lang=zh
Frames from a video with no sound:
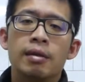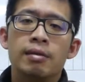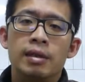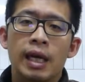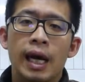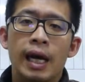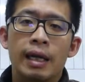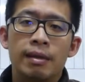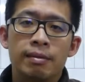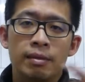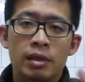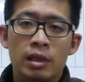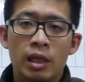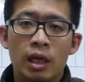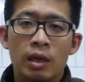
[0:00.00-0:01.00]
加
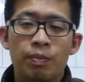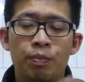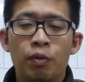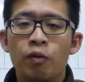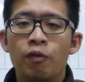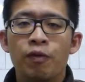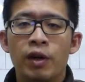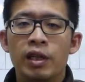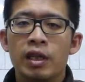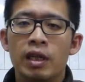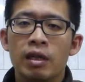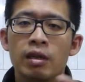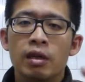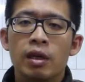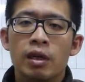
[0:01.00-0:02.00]
的部分
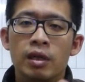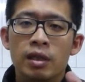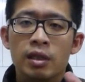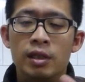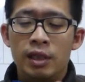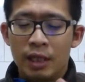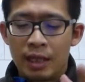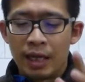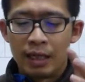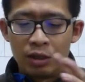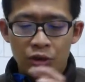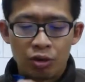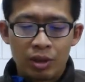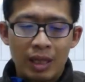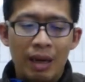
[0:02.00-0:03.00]
呢，现在
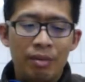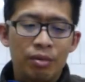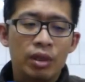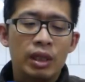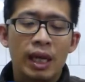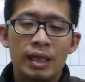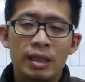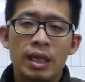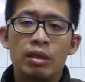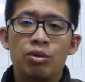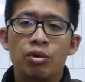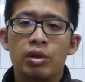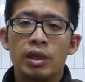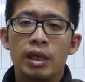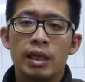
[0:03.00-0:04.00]
就 W E 它现在
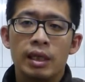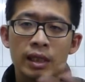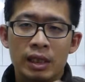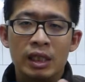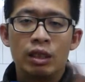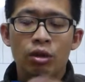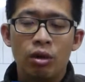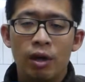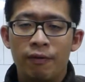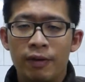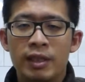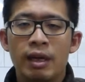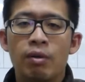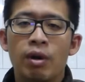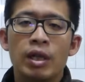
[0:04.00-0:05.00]
做这个系统也非
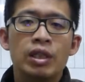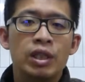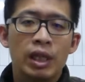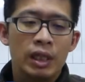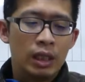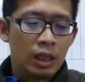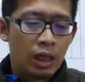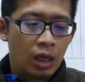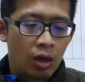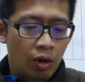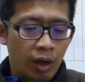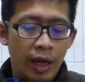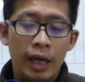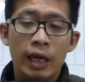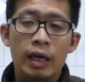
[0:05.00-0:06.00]
常完
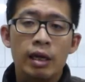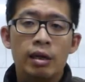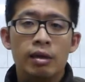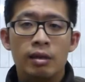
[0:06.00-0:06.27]
整，OK，